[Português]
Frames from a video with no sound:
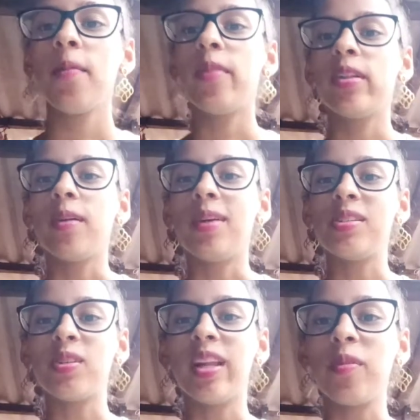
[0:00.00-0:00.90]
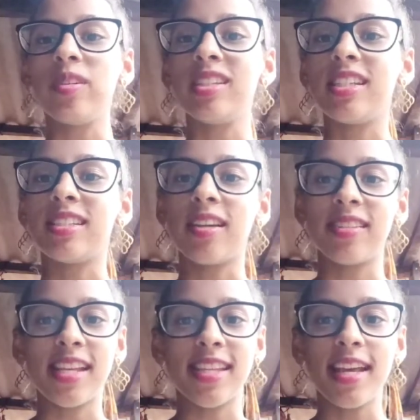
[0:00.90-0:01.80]
Meu nome é Júlia Muniz, tenho
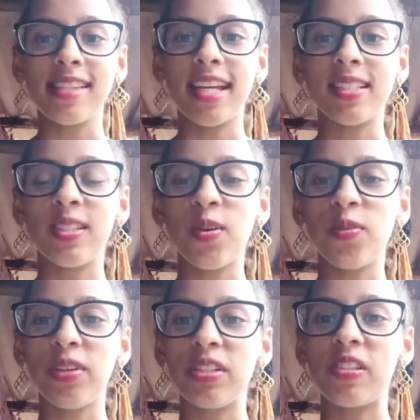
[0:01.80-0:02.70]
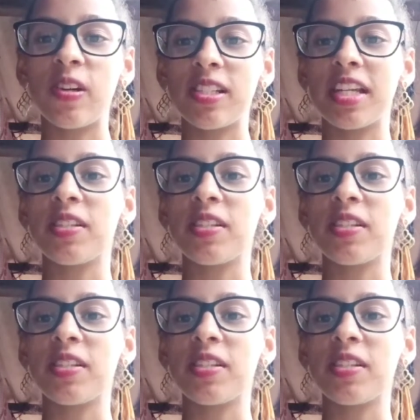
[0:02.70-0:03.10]
16 anos e o vídeo de hoje é